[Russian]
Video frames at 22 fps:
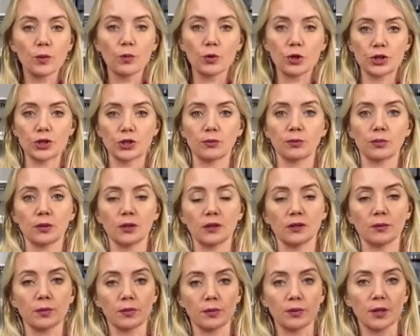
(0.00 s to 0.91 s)
можно было,
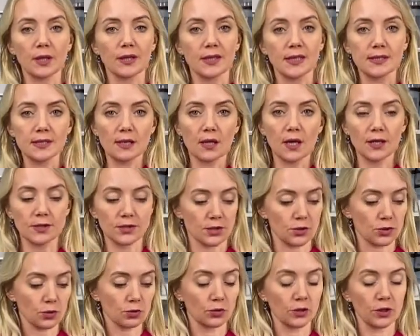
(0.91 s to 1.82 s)
например, на
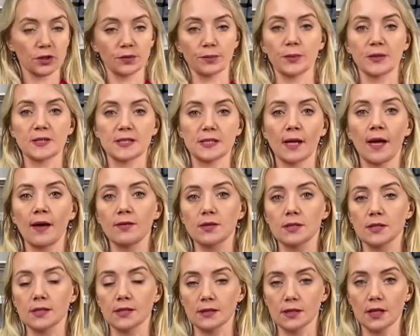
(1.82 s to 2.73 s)
скатерть куда-то
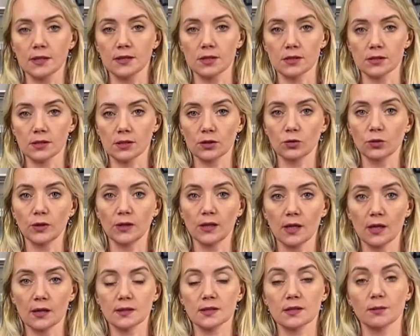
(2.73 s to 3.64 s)
поставить, и скатерть эту
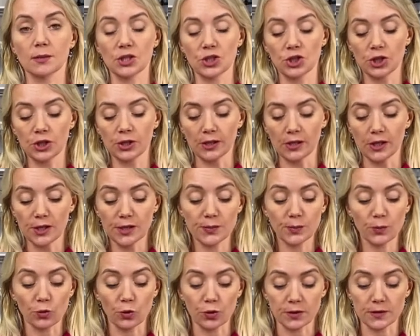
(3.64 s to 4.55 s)
не замочить, не
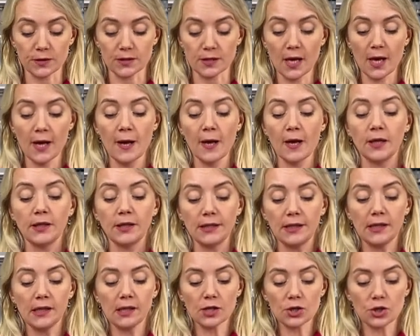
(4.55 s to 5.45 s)
испортить.
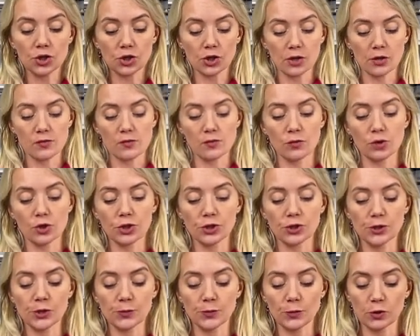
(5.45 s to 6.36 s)
Или же вы
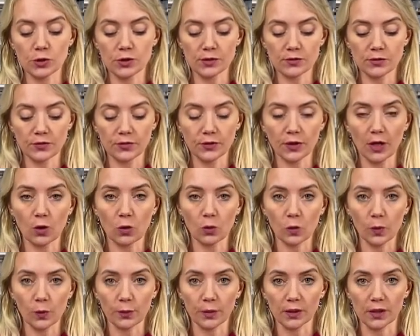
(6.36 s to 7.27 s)
можете использовать
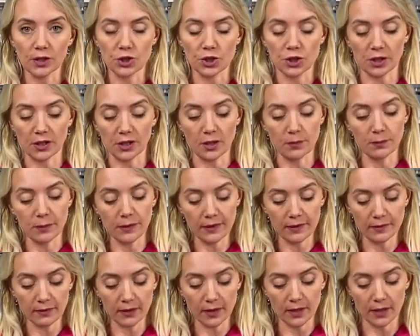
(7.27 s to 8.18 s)
второе положение,
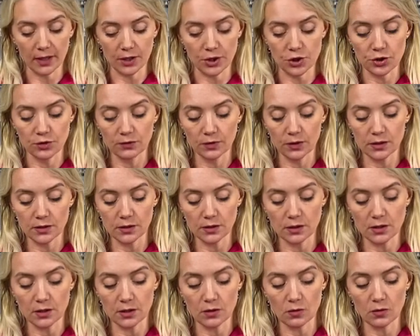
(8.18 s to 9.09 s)
переворачиваете
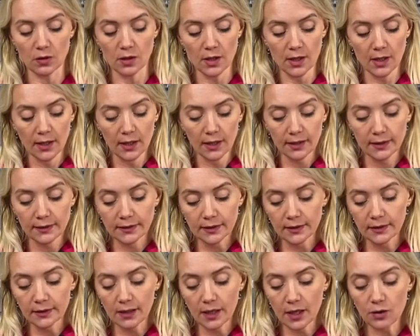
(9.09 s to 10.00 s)
ее, и
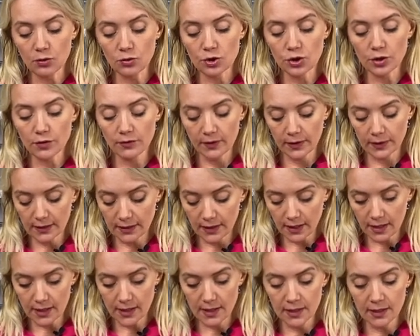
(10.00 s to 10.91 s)
тогда уже
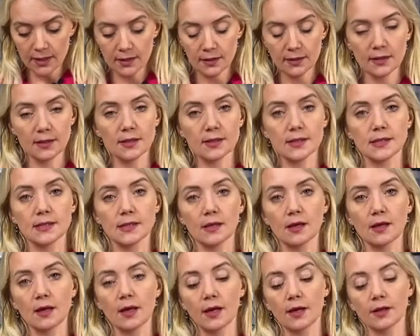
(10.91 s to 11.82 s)
вода
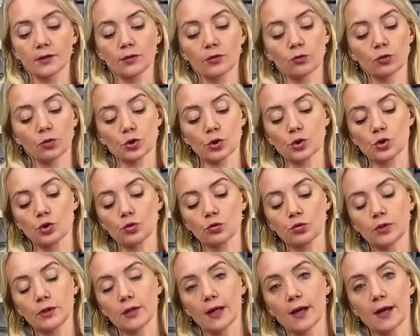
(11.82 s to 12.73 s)
стекает вот
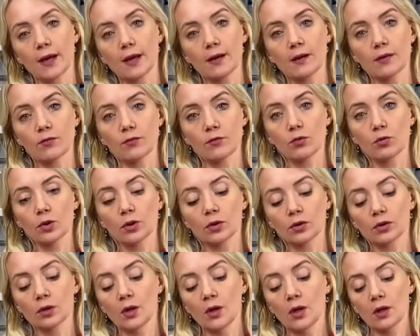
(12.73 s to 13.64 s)
сюда,
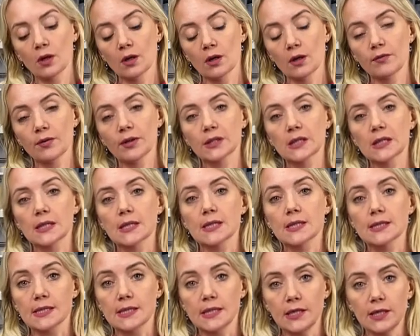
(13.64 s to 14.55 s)
вот в этот
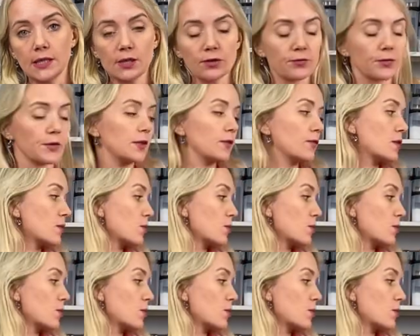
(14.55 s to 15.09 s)
слив, и вы